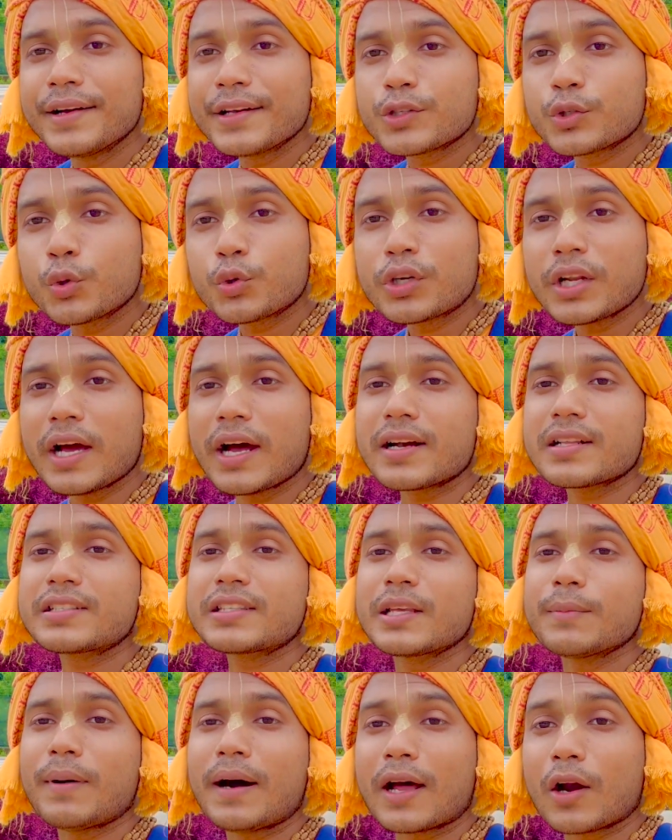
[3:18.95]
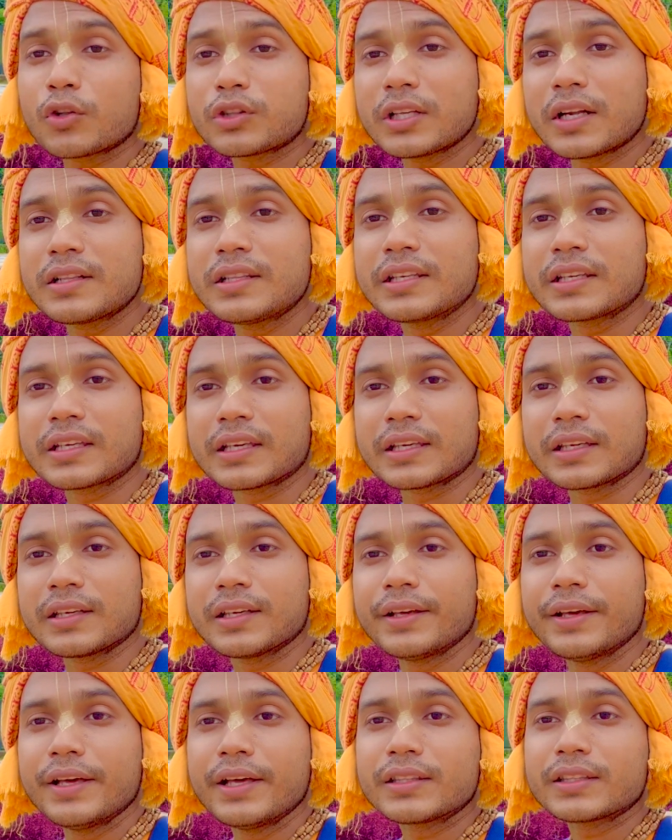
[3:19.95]
ছুটে আসছে ভারতের দিকে
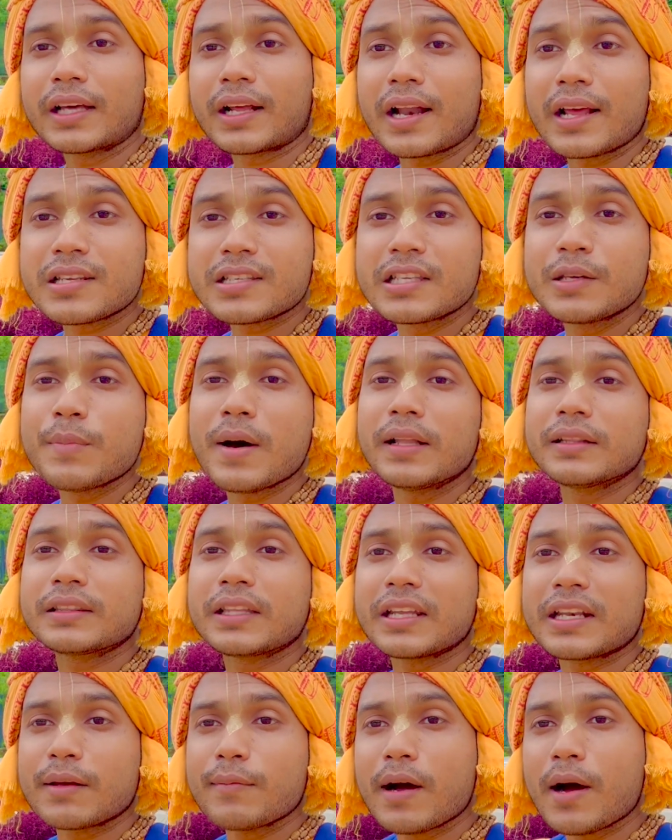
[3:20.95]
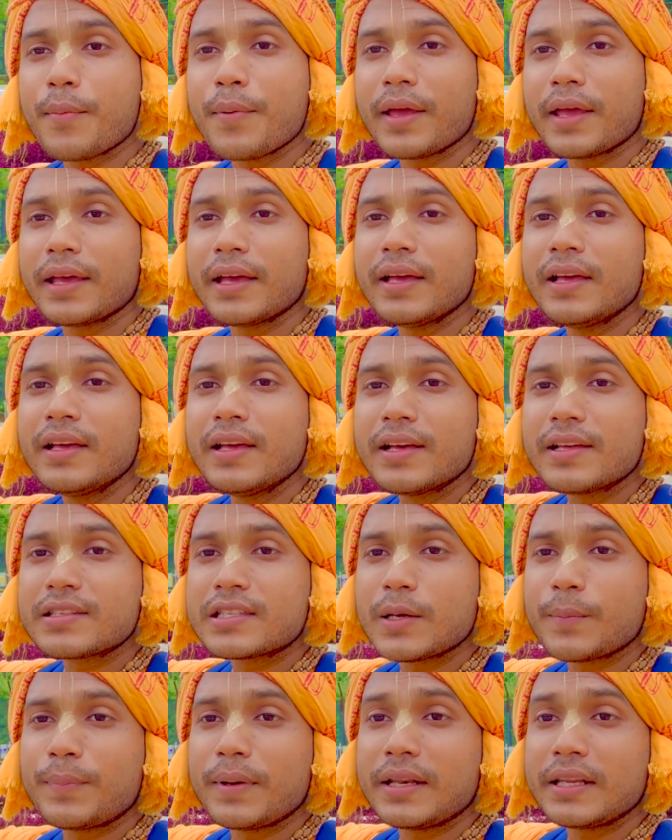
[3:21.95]
তারা সীমান্তের এভাবে যে
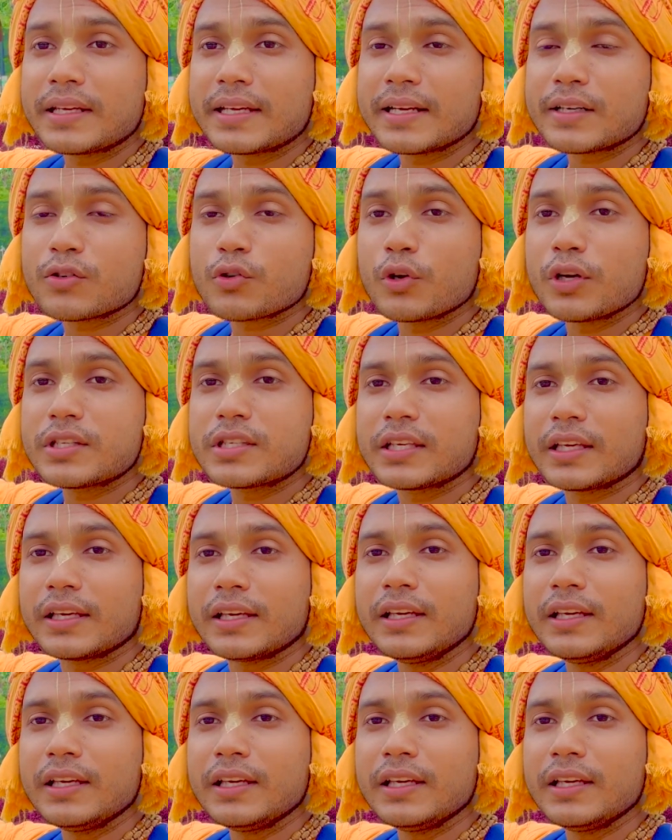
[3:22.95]
ব্যারিকেড রয়েছে